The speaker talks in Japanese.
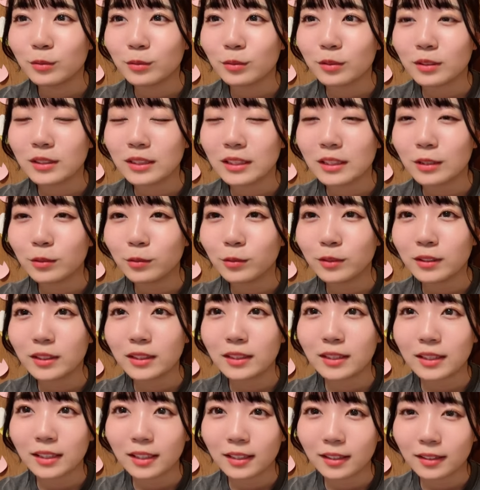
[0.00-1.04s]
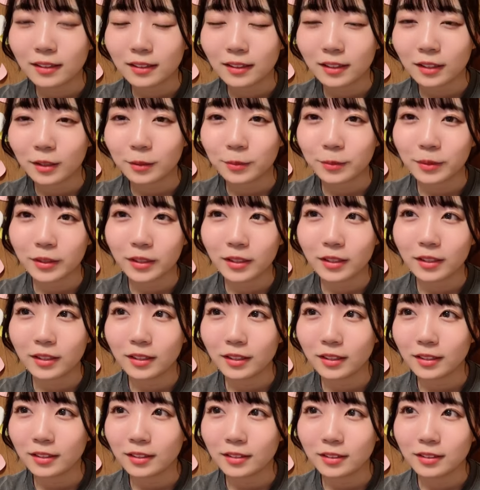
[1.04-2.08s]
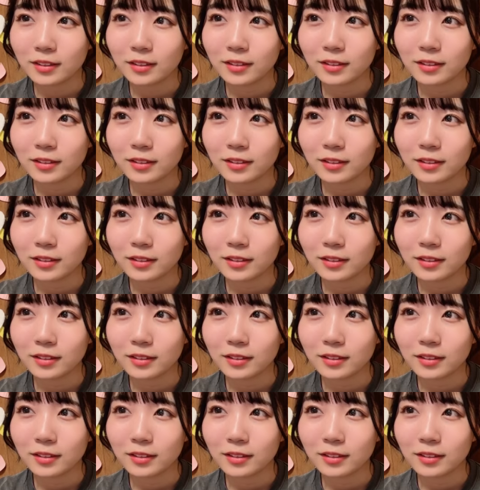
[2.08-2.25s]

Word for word: 本当に気をつけていかなければならない